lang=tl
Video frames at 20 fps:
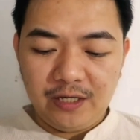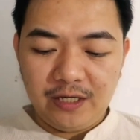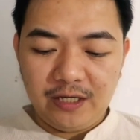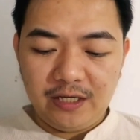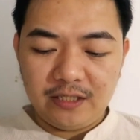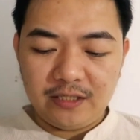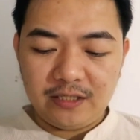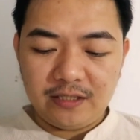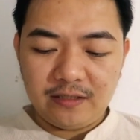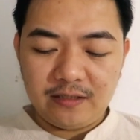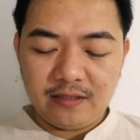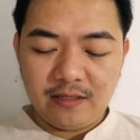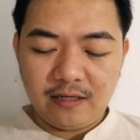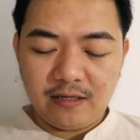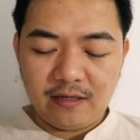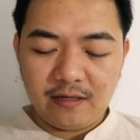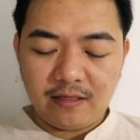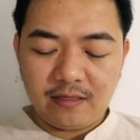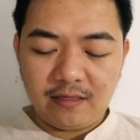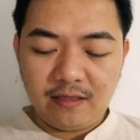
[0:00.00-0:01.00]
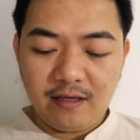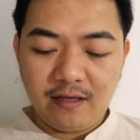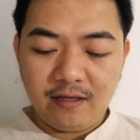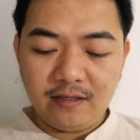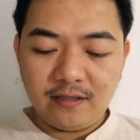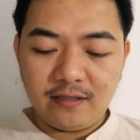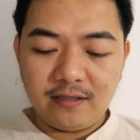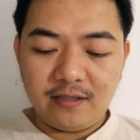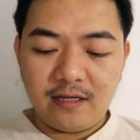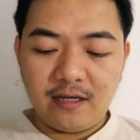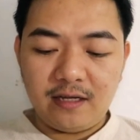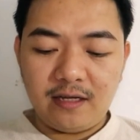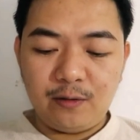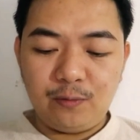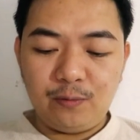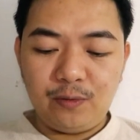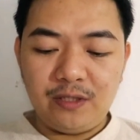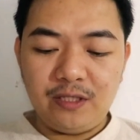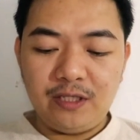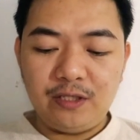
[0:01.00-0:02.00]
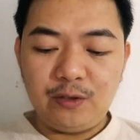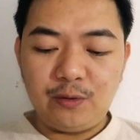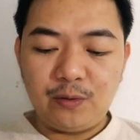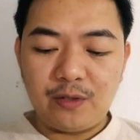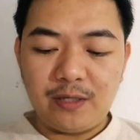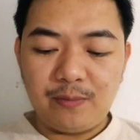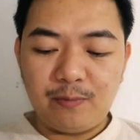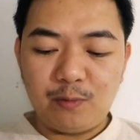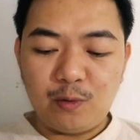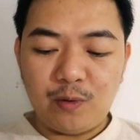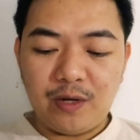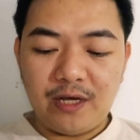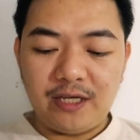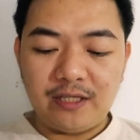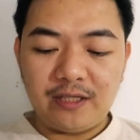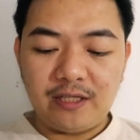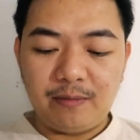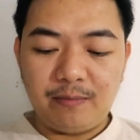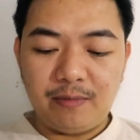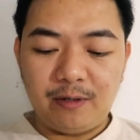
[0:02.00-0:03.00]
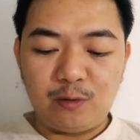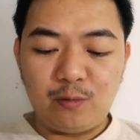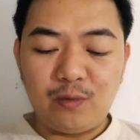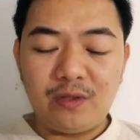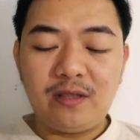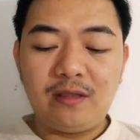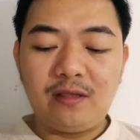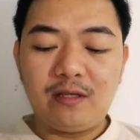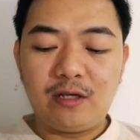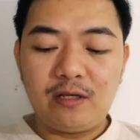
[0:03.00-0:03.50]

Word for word: is the things na we need to keep quiet about with